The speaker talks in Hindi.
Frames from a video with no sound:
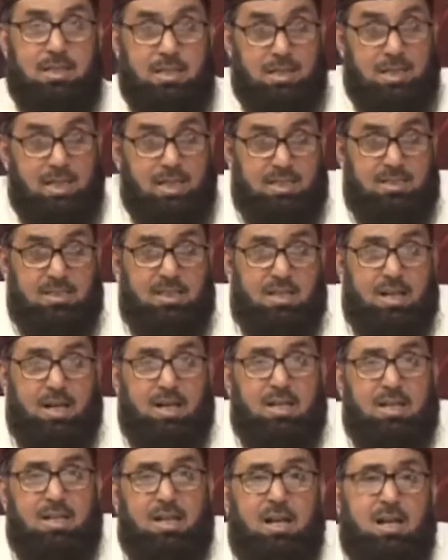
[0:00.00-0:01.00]
लेकिन ला
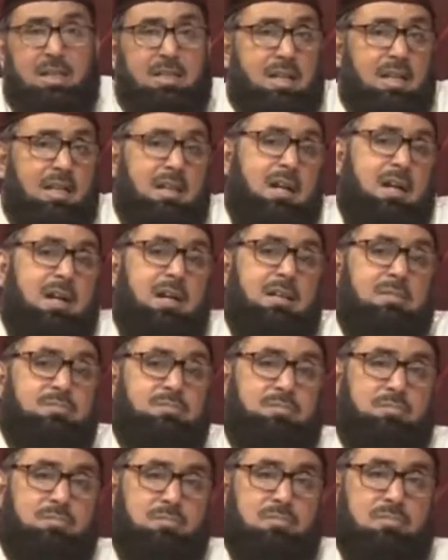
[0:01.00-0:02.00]
अला
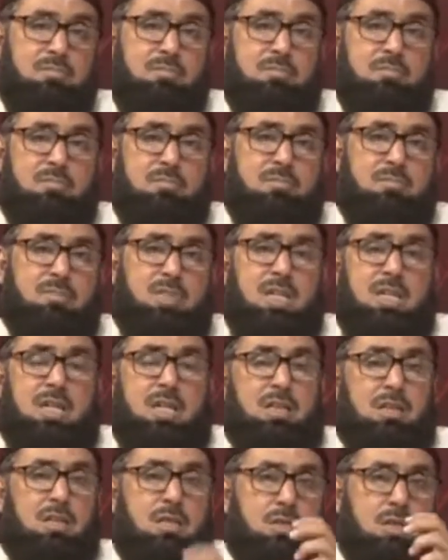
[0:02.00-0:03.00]
के
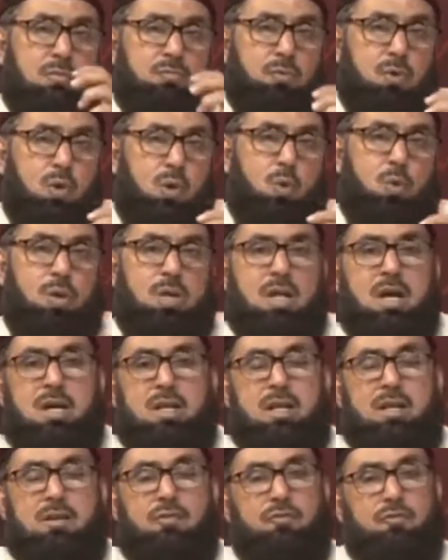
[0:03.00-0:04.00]
तस्वुर को अल्लाह
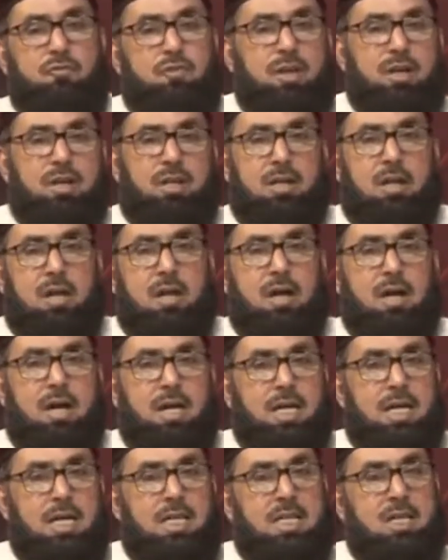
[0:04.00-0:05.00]
ने फ़िक्र
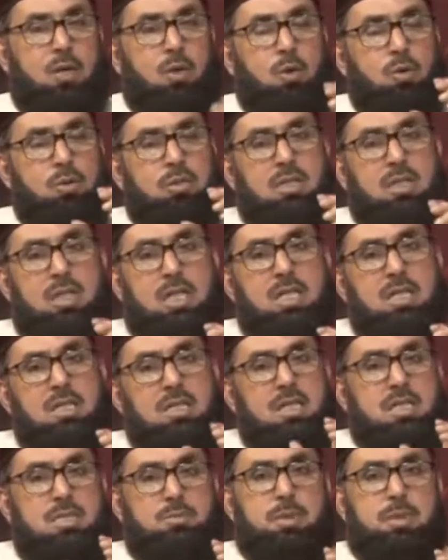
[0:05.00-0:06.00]
अकीदे और यकीन
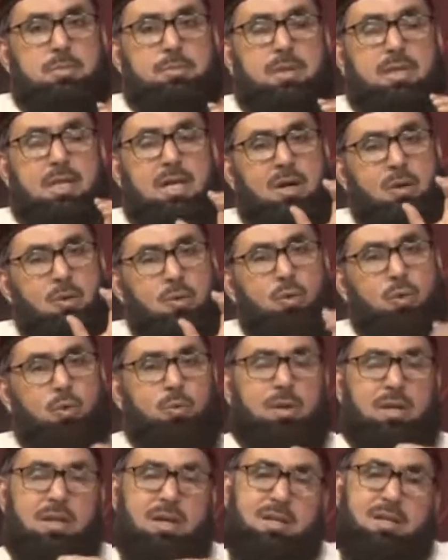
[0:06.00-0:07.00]
की असमत बनाया और नूर
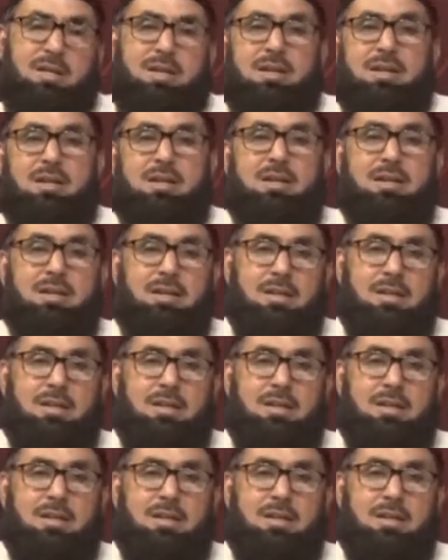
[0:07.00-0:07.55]
बनाया है